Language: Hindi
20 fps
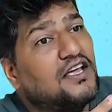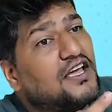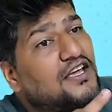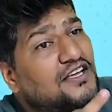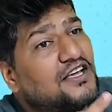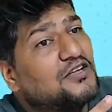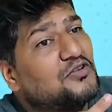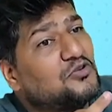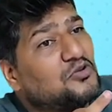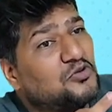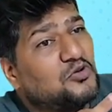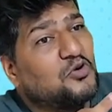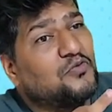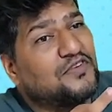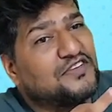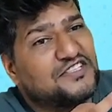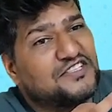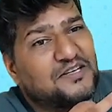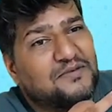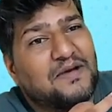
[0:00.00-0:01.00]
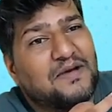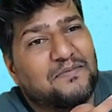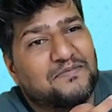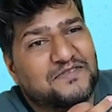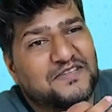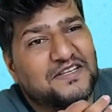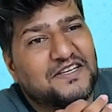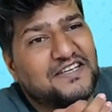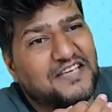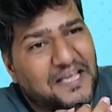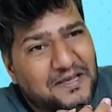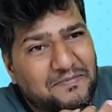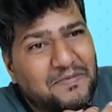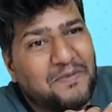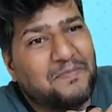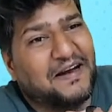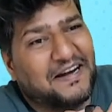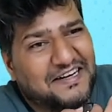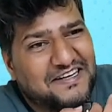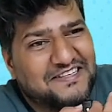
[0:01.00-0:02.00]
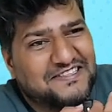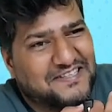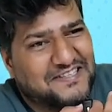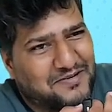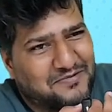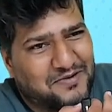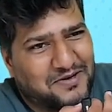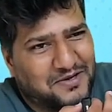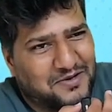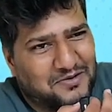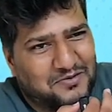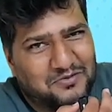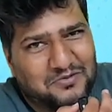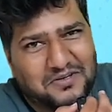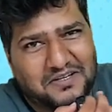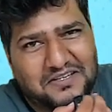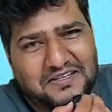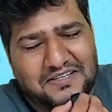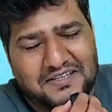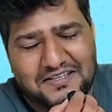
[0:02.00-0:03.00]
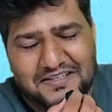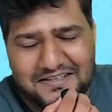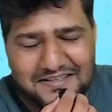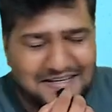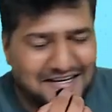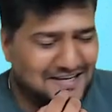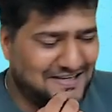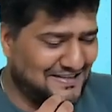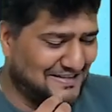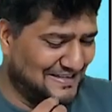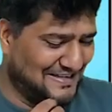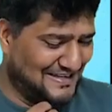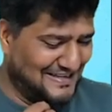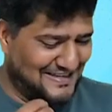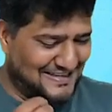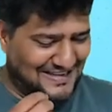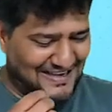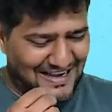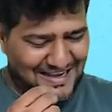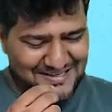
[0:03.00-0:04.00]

एक एक दो दो क्वेश्चन मैं आपसे यहीं पे प्रैक्टिस करवा के लूंगा राइट आ